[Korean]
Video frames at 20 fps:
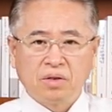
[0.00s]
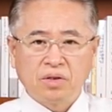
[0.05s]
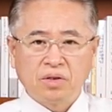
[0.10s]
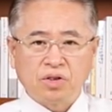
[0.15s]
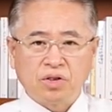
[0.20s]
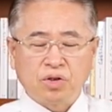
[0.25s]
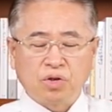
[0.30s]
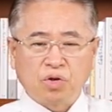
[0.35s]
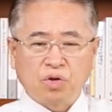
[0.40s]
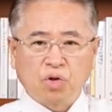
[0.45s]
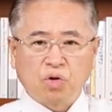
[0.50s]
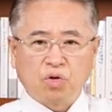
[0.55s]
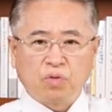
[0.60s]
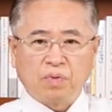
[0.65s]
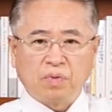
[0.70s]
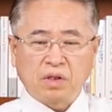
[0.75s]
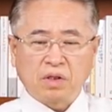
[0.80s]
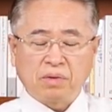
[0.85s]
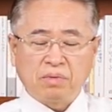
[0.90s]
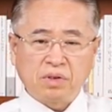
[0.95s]
신인균의
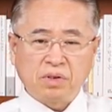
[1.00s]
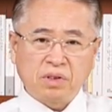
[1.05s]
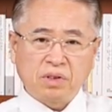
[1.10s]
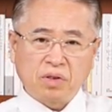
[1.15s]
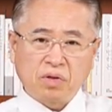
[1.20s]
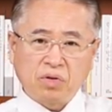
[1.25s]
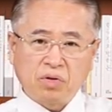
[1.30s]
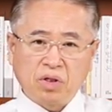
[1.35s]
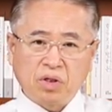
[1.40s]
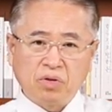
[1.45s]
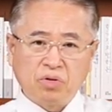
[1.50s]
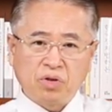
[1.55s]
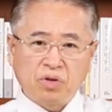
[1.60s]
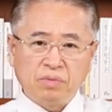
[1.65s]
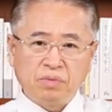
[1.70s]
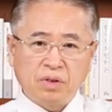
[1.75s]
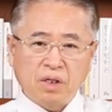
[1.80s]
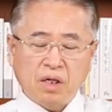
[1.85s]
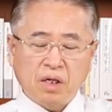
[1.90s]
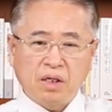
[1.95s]
국방티비 시큐리티
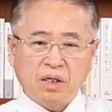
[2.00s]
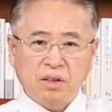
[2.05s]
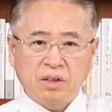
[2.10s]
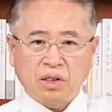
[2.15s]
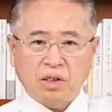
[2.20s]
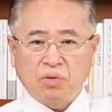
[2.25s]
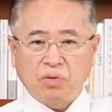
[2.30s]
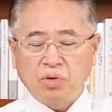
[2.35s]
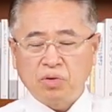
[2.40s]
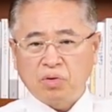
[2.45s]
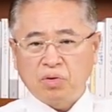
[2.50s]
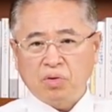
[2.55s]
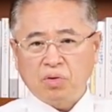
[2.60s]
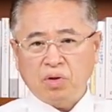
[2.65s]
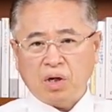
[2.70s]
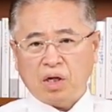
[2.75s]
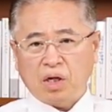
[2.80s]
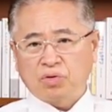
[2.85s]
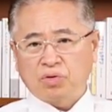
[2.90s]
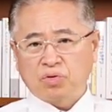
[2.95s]
뉴스입니다. 자,
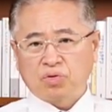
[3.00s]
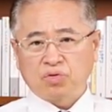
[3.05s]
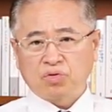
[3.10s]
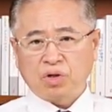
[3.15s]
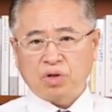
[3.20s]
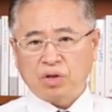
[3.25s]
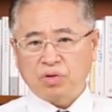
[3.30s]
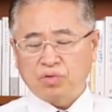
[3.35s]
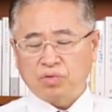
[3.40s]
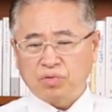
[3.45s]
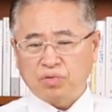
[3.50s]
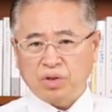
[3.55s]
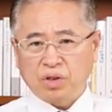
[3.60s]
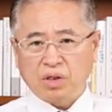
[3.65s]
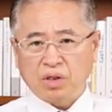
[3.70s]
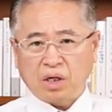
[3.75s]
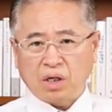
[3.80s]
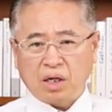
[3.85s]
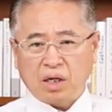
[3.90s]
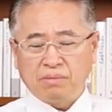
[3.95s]
오늘도 아주 중요한
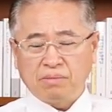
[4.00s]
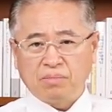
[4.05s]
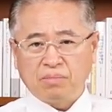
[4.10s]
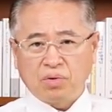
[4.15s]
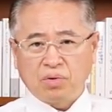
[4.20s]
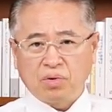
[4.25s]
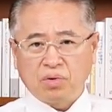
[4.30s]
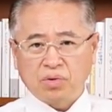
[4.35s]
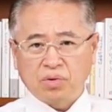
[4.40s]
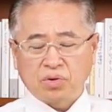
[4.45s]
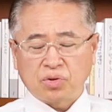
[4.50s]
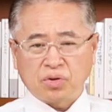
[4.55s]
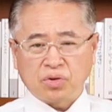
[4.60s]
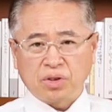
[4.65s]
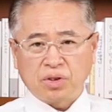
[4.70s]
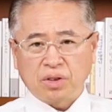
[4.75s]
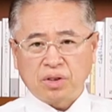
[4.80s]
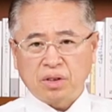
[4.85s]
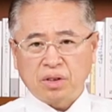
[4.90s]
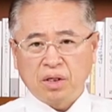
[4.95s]
우리 안보
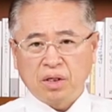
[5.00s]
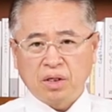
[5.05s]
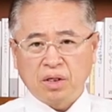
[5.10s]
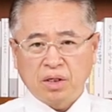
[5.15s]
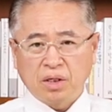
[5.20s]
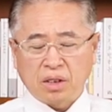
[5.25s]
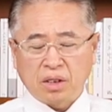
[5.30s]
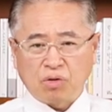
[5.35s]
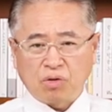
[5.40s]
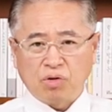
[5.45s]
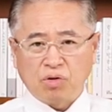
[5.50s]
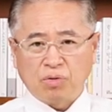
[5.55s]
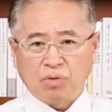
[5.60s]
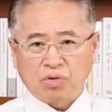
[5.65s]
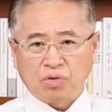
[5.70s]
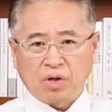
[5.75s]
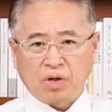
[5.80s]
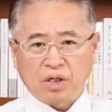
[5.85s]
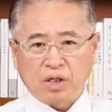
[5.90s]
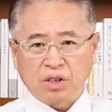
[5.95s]
소식 다루어
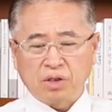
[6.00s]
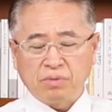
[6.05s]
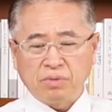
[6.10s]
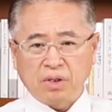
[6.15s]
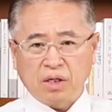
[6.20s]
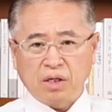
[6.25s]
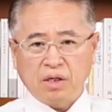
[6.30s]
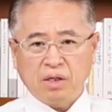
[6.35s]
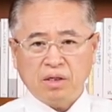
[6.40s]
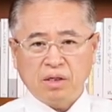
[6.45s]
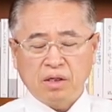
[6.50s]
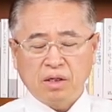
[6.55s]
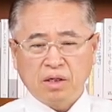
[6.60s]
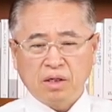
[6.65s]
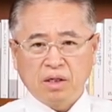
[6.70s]
보도록 하겠습니다.